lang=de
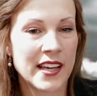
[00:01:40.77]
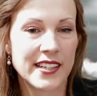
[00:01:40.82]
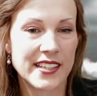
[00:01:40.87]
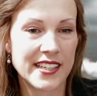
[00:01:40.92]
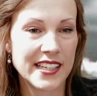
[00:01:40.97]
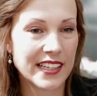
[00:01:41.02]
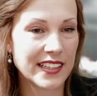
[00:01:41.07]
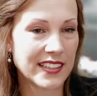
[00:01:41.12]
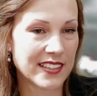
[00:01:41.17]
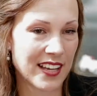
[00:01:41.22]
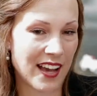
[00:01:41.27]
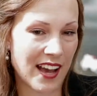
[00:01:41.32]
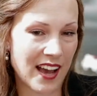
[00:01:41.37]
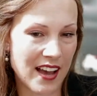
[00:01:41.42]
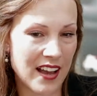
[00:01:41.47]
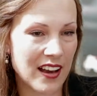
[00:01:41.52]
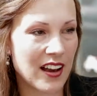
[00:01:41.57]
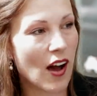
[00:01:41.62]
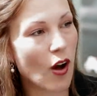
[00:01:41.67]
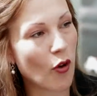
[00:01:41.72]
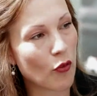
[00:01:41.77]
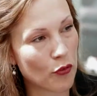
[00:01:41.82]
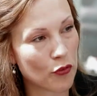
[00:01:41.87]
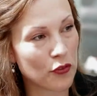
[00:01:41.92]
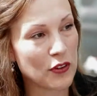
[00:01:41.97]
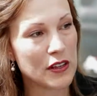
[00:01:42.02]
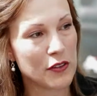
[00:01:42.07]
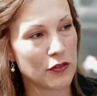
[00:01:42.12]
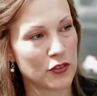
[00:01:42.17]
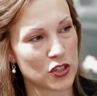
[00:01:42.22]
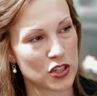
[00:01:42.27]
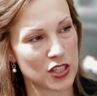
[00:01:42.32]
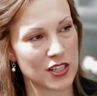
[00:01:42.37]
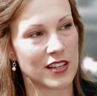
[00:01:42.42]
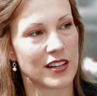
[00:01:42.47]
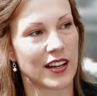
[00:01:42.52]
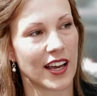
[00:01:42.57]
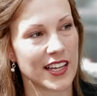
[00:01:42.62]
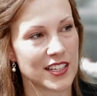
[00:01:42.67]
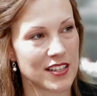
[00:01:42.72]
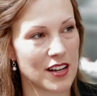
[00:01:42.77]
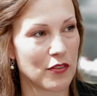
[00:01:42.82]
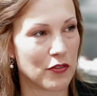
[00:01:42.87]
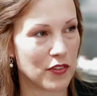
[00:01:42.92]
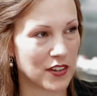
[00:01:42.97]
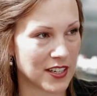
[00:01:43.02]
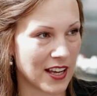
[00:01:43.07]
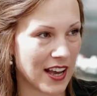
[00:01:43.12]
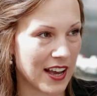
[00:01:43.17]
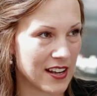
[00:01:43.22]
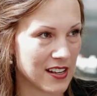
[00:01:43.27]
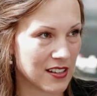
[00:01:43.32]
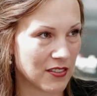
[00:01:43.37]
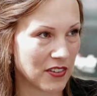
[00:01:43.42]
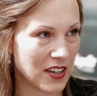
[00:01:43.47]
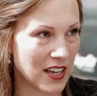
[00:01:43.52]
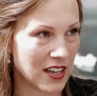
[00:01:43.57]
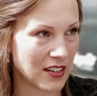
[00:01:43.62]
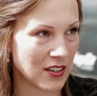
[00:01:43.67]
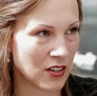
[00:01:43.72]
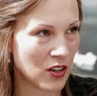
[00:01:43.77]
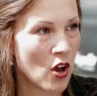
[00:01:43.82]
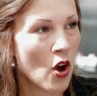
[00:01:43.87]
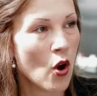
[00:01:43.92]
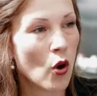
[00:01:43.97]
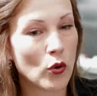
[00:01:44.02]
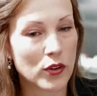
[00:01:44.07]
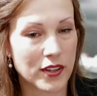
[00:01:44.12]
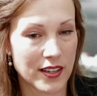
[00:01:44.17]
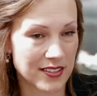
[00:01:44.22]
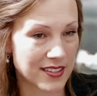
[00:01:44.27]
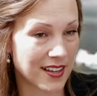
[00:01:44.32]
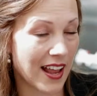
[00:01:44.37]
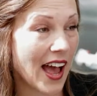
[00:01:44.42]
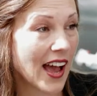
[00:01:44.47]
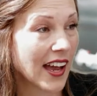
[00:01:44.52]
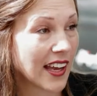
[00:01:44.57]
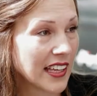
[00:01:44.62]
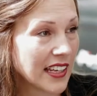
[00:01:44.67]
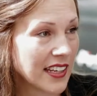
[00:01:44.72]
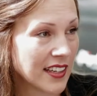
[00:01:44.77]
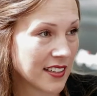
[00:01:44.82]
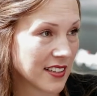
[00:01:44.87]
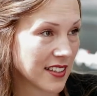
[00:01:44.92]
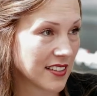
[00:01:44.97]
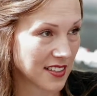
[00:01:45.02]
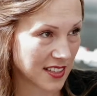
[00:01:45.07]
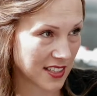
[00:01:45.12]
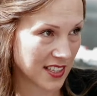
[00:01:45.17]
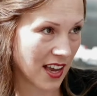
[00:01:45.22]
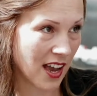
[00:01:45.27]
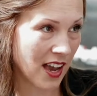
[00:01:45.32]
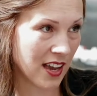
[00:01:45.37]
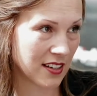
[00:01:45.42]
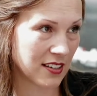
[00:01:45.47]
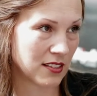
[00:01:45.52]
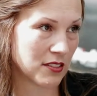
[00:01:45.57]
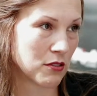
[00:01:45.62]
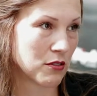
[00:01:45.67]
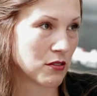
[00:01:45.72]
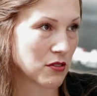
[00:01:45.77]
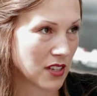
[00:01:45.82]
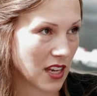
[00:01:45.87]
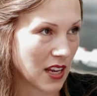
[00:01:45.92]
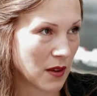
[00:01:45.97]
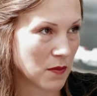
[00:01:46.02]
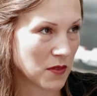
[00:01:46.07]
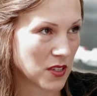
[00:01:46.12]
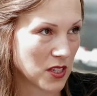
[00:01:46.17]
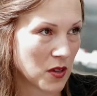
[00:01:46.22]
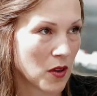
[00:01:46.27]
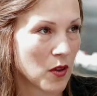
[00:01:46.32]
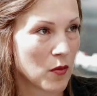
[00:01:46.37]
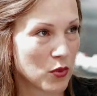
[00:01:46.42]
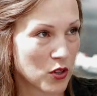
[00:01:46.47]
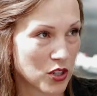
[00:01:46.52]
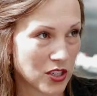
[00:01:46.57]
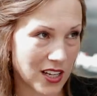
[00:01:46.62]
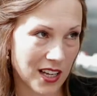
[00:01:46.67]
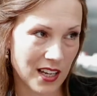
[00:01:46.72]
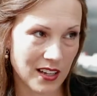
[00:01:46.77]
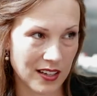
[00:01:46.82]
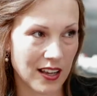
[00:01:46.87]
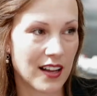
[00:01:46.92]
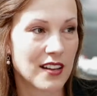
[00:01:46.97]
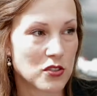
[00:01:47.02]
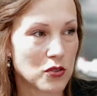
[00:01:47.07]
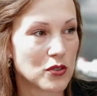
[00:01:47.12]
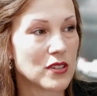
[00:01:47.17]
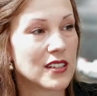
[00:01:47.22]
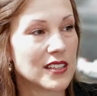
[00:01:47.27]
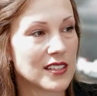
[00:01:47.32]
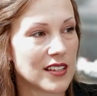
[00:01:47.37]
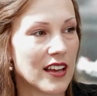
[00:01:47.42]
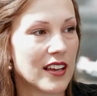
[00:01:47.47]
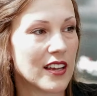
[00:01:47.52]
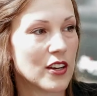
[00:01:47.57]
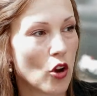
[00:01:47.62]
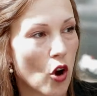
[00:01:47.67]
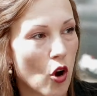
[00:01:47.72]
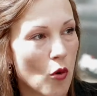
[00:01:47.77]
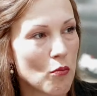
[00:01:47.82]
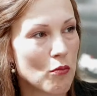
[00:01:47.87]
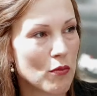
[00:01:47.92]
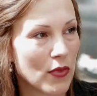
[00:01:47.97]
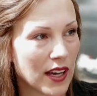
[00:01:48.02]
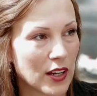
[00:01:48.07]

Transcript: digital auf vielen verschiedenen Rechnern verteilt werden und dass darin die Sicherheit des Systems besteht, also in dieser enormen ja.